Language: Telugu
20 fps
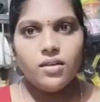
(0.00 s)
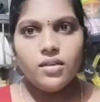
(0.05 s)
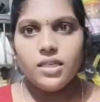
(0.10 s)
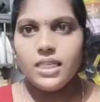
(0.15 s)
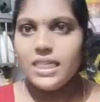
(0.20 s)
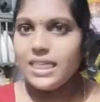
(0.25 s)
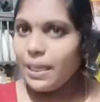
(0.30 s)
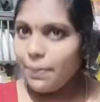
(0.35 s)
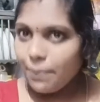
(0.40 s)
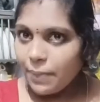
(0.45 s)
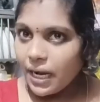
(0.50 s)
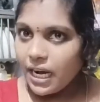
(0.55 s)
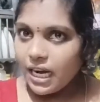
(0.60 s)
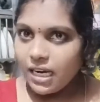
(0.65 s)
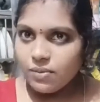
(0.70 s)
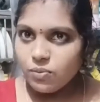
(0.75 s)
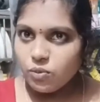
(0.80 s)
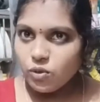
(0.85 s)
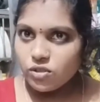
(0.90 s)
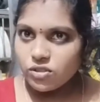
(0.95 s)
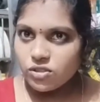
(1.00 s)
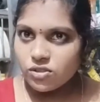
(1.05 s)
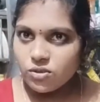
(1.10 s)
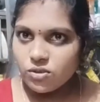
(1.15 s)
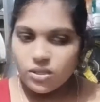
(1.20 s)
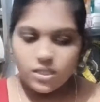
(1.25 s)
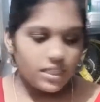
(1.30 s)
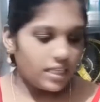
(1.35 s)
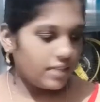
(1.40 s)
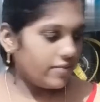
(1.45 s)
ఇలా పాలు
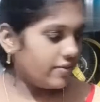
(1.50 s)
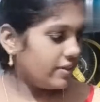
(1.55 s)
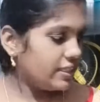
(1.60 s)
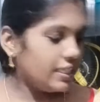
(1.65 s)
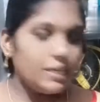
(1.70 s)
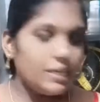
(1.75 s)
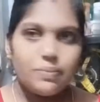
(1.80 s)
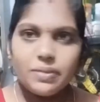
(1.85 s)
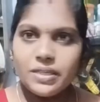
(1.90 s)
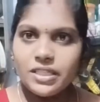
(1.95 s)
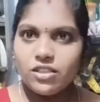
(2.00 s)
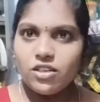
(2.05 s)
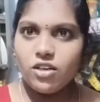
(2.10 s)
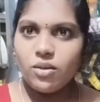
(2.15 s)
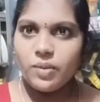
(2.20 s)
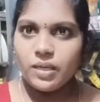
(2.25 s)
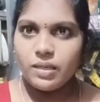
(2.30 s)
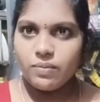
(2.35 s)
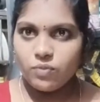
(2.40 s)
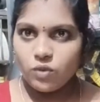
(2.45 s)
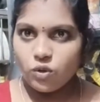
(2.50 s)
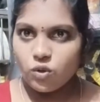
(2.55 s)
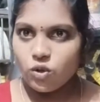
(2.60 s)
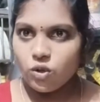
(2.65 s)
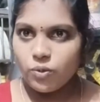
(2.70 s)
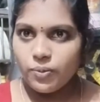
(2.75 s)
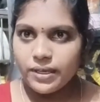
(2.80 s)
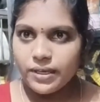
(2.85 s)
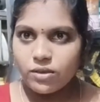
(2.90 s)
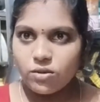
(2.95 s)
పోసుకున్న తర్వాత ఇప్పుడు ఇందులో మనం
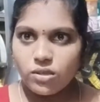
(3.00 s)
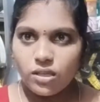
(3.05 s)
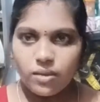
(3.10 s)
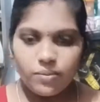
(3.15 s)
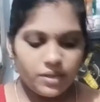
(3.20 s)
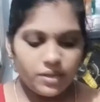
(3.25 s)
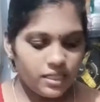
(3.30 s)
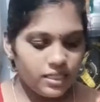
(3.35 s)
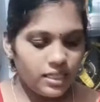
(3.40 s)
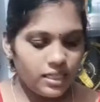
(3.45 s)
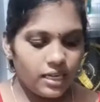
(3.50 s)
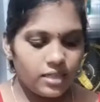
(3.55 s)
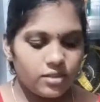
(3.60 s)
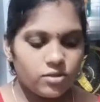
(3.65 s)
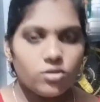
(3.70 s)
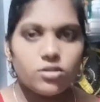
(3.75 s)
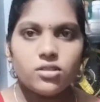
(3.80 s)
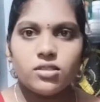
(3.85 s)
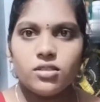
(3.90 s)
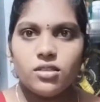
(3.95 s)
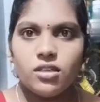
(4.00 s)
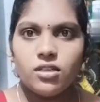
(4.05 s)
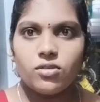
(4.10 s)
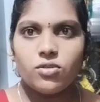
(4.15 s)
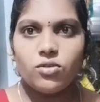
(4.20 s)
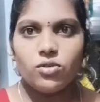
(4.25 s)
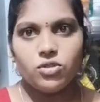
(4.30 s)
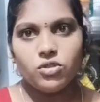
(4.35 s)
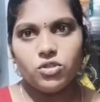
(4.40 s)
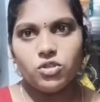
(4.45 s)
తోడు పెట్టుకుందామండి దానికోసం
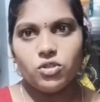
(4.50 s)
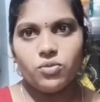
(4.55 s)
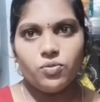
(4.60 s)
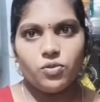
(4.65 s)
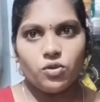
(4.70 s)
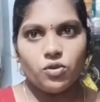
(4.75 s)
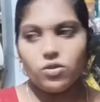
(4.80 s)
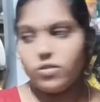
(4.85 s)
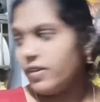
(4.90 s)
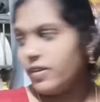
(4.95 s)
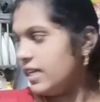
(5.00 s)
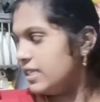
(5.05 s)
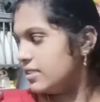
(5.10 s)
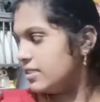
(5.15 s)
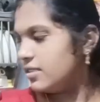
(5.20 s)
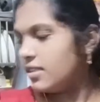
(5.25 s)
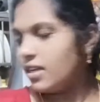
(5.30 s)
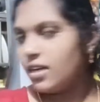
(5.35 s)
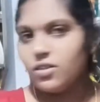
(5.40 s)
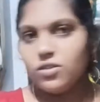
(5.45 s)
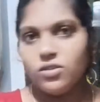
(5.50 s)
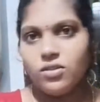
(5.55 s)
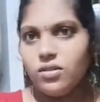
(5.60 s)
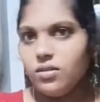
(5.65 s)
నేను కొంచెం తోడు వేస్తున్నాను